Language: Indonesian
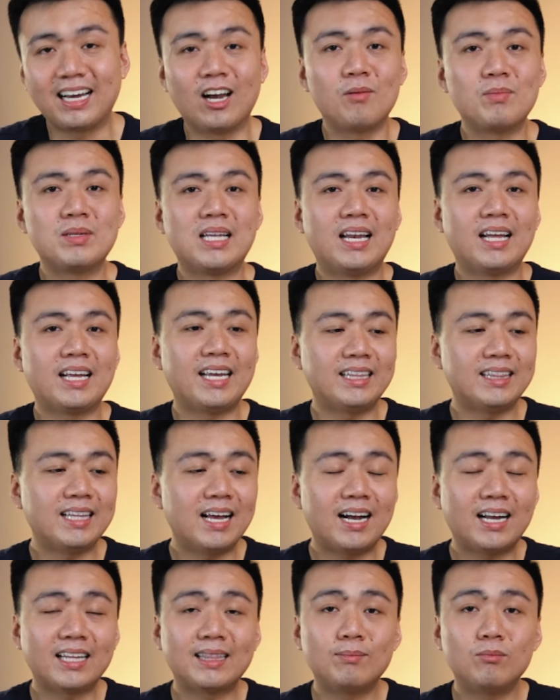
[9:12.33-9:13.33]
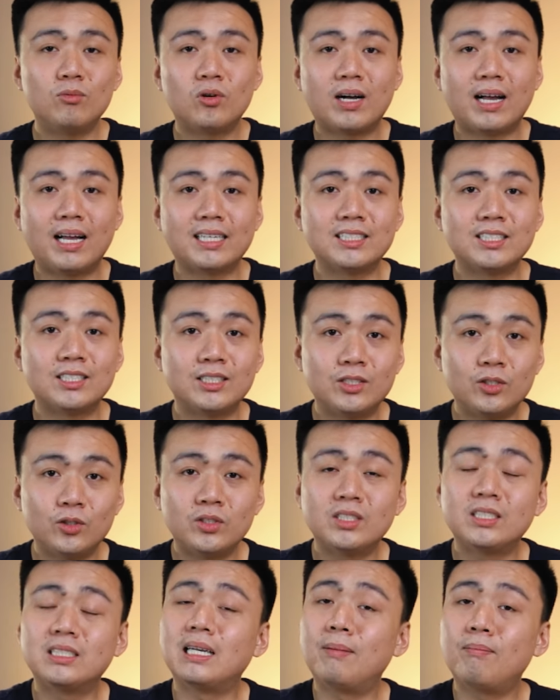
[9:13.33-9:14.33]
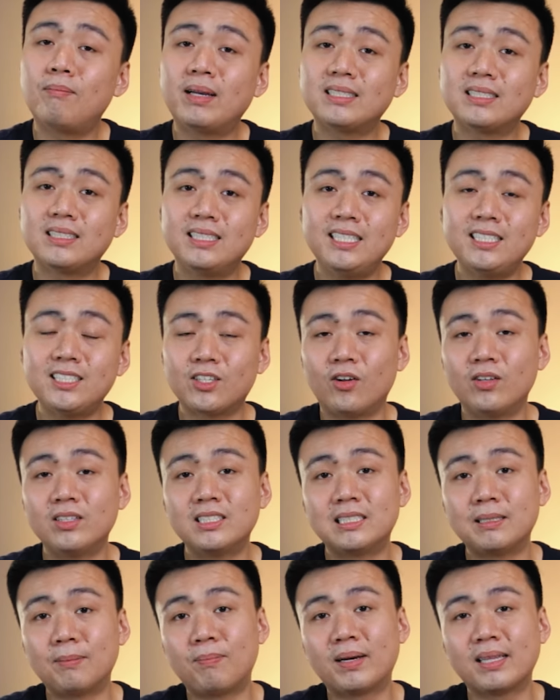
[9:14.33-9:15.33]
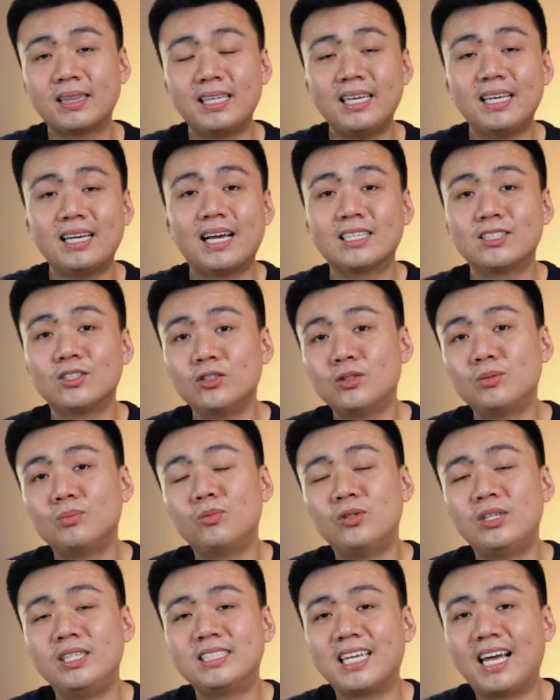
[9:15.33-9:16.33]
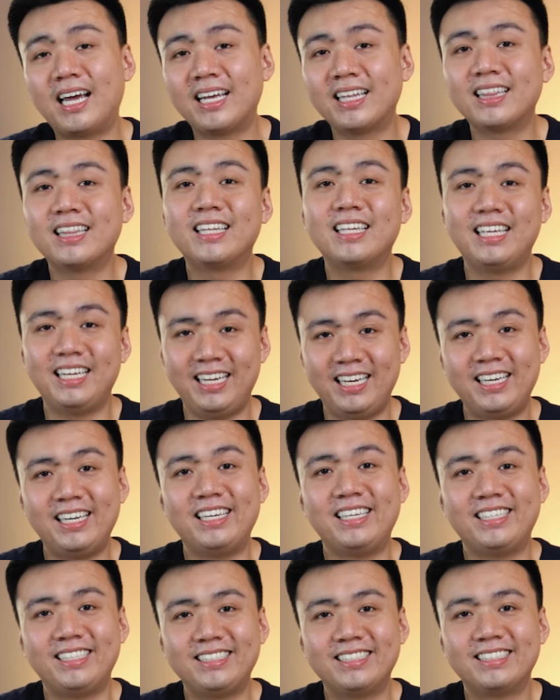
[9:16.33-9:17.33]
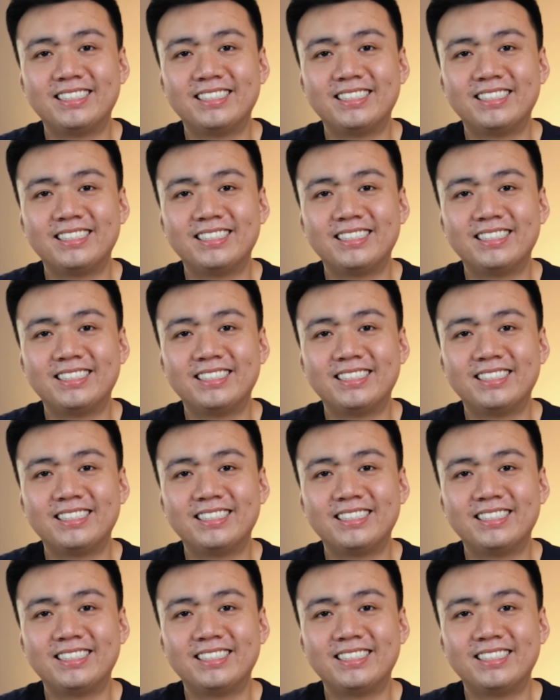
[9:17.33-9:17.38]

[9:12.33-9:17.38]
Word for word: kalau misalnya kita ketemu kasus emas diskon seperti kasus Budi Said ini.